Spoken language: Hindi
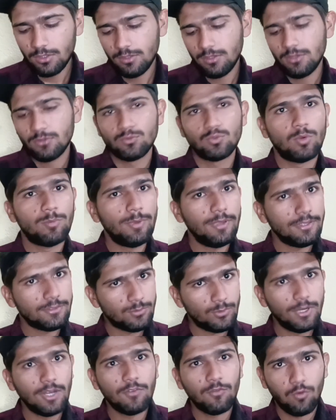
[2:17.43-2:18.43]
जो भी
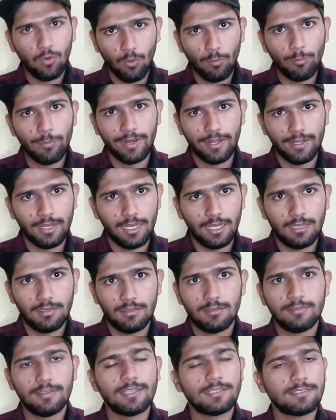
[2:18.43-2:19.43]
स्टूडेंट फॉर्म भरेगा
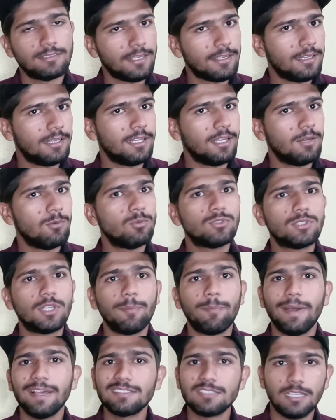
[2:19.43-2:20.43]
दक्षिणा के लिए उसके
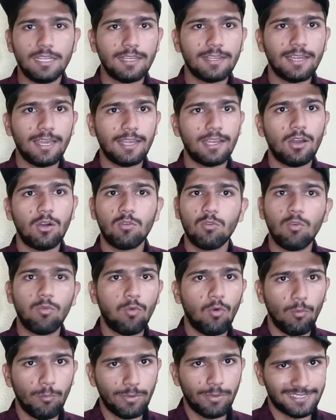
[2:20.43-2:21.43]
पास लेकर आएगा और वो
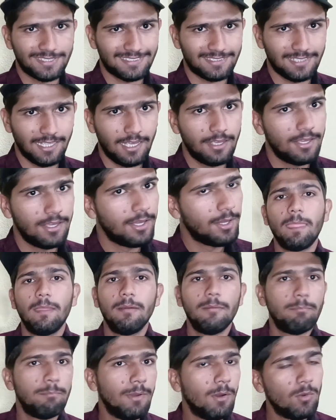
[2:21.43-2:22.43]
फॉर्म भर सकता है
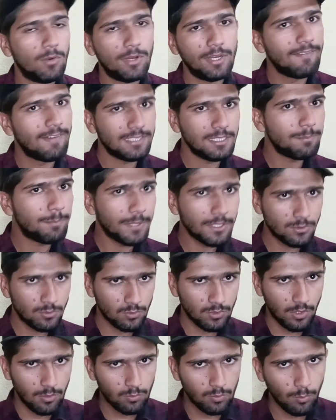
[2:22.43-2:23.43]
मैं ऑलरेडी वहाँ से पढ़ चुका
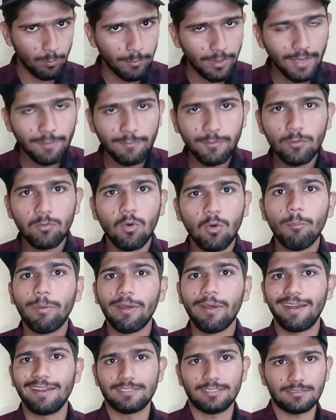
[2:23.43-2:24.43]
हूँ तो मैं अभी फॉर्म भर नहीं
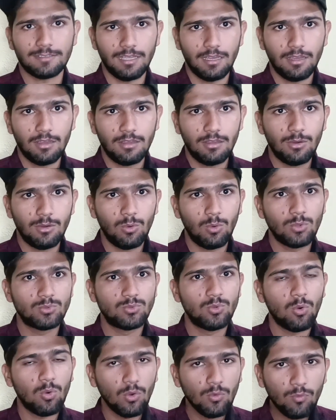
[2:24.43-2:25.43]
सकता और जो
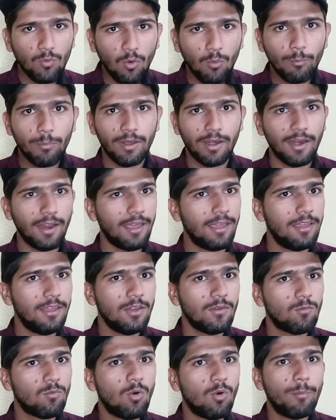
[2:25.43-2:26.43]
कोई फॉर्म भर रहा है
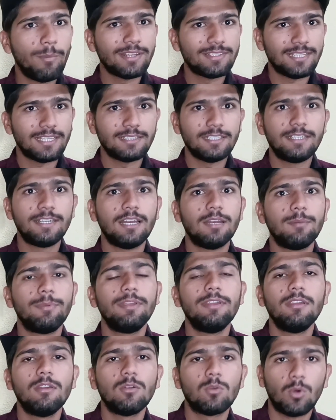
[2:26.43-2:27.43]
वो मेरे साथ डिटेल भी
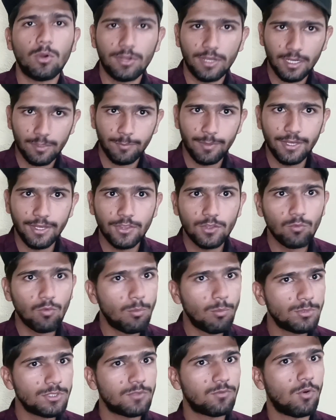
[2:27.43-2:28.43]
कॉन्टेक्ट में नहीं तो वो
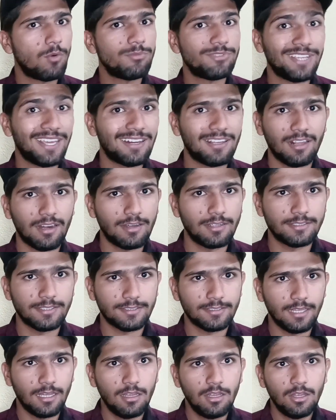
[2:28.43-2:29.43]
मुझे फॉर्म शेयर कर नहीं सकता
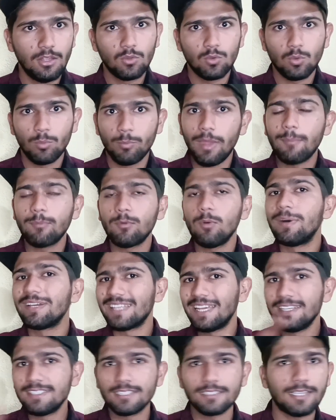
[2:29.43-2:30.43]
तो मैं आपको बता नहीं
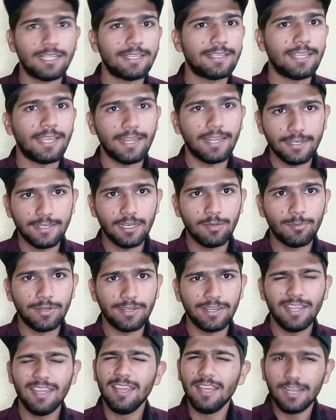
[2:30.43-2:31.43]
सकता क्या क्या डिटेल भरनी
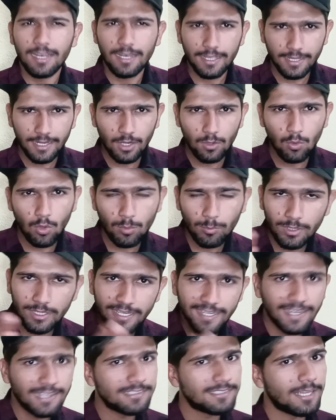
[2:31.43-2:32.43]
लेकिन हाँ नॉर्मल
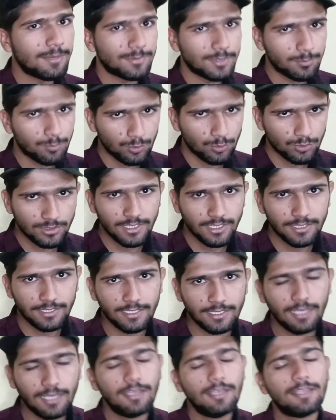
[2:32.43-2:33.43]
डिटेल से आपसे पूछी जाती है
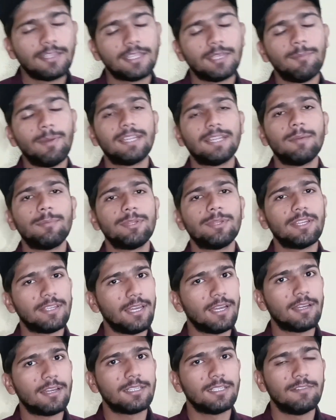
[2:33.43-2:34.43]
कि माता पिता क्या
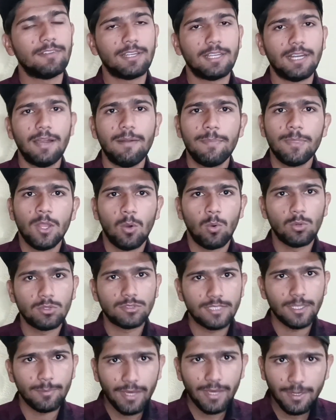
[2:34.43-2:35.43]
करते हैं वगैरह उसके
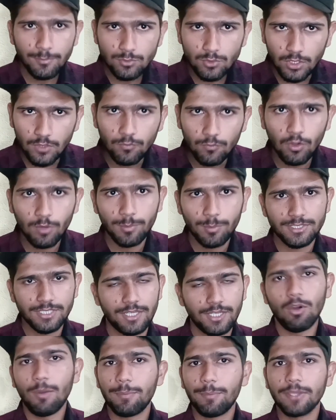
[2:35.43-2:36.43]
बारे में जो इन्फॉर्मेशन है वो
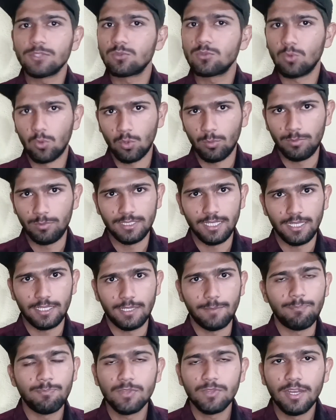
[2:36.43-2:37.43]
आपके स्कूल को मिल जाएगी
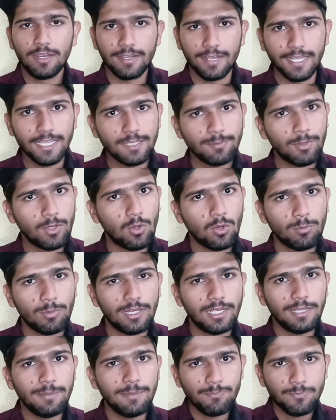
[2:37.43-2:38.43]
टेंथ में नॉर्मली
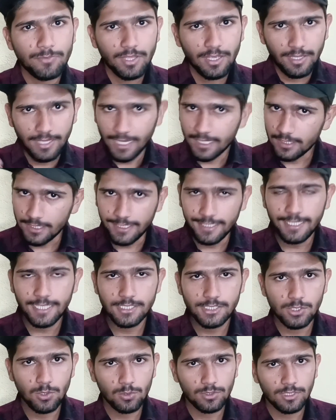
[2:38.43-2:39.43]
एक ए
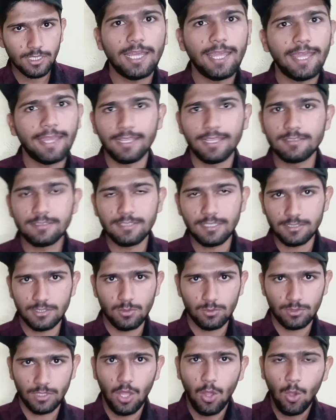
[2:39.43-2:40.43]
होता है एक एन होता
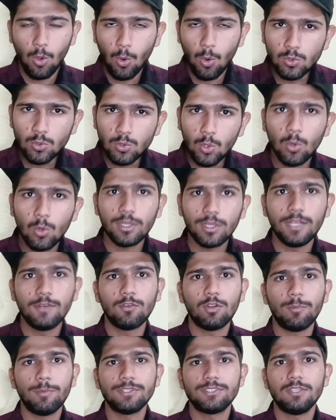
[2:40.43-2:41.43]
है और दोनों की
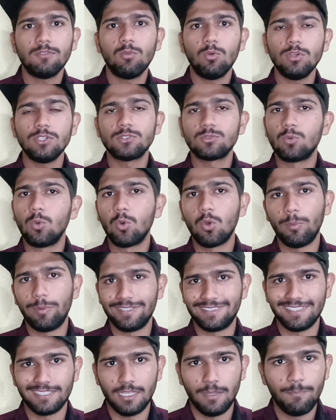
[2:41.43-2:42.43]
इन्फॉर्मेशन वो स्कूल को भेज
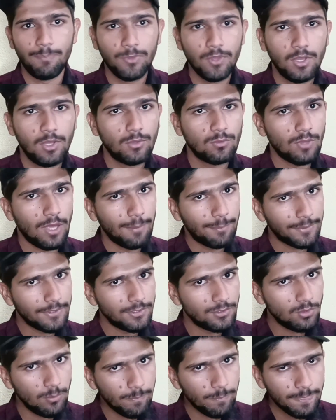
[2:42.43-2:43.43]
दीजिए तो आपके
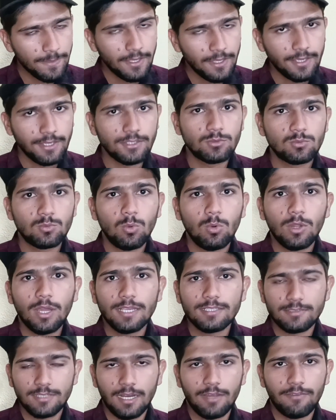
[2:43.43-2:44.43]
जो स्कूल का
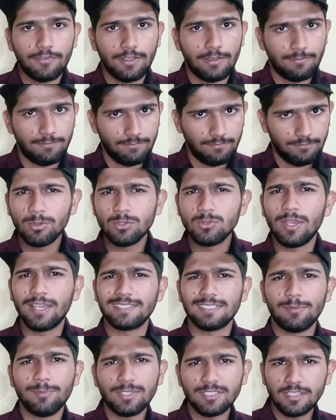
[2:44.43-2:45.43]
स्टाफ है जो तो
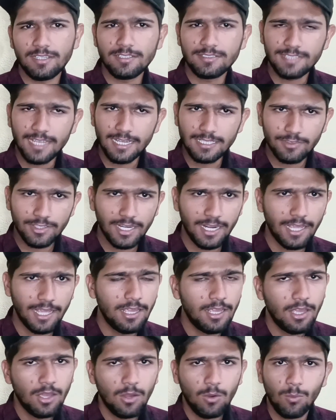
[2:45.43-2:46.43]
एग्जामिनेशन इंचार्ज वगैरह है
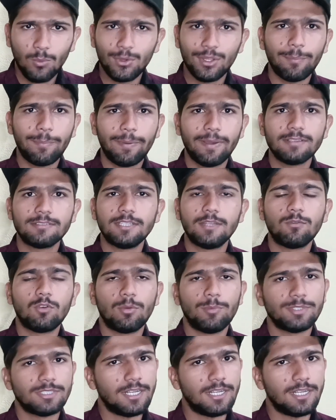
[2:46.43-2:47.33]
उनके पास इन्फॉर्मेशन आ